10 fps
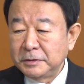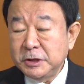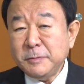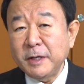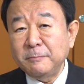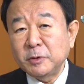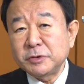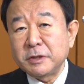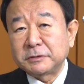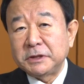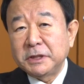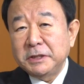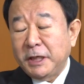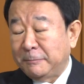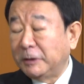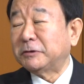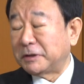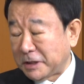日米安保条約って意外にアバウトな